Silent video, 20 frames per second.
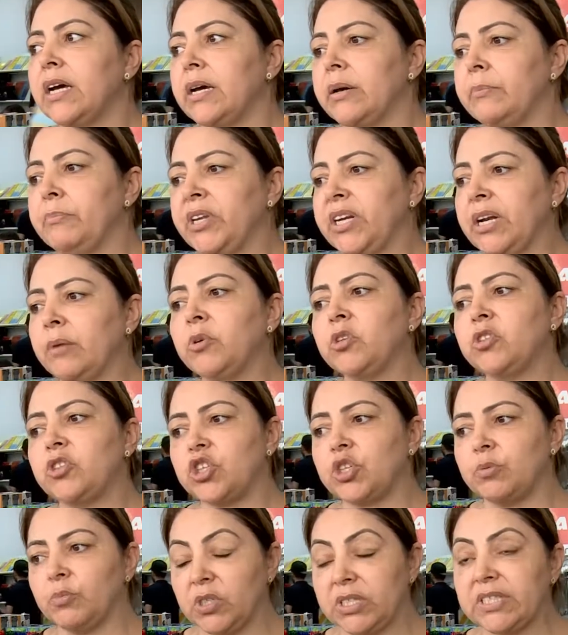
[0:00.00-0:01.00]
من
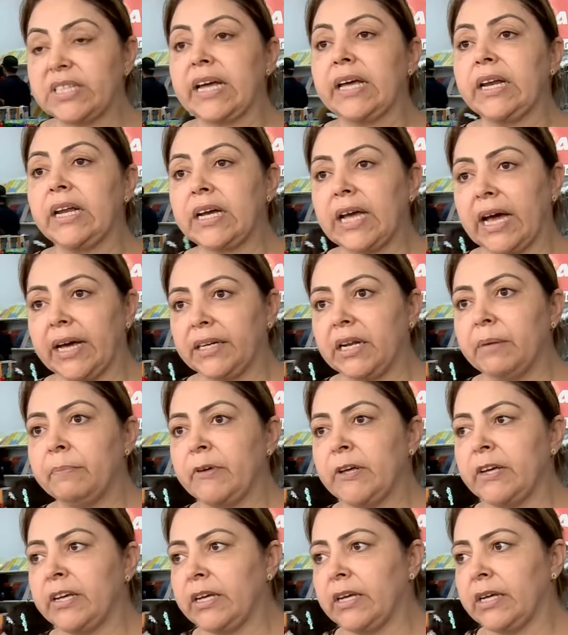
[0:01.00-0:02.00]
المنتج المستهلك عندنا
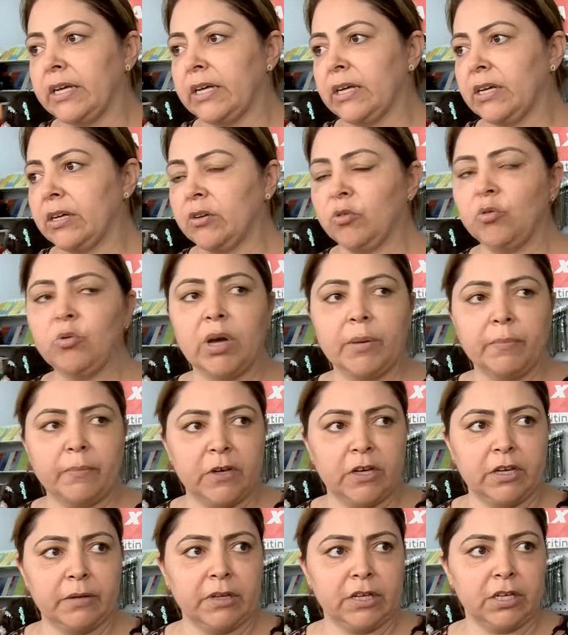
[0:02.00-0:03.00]
آه، هو
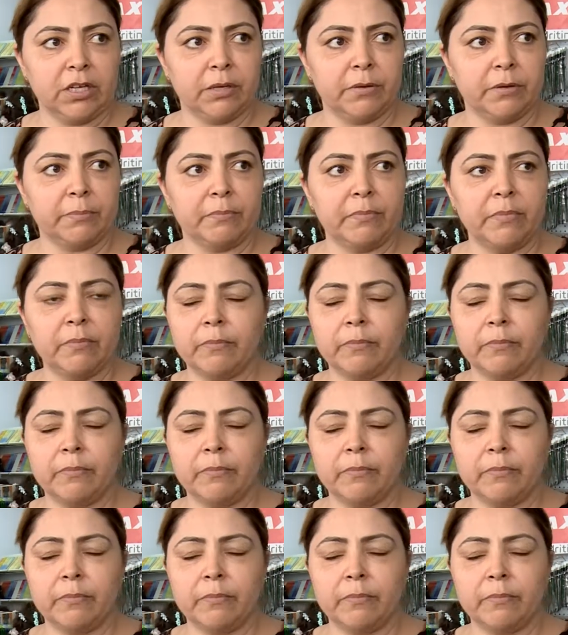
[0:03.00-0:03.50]
آه،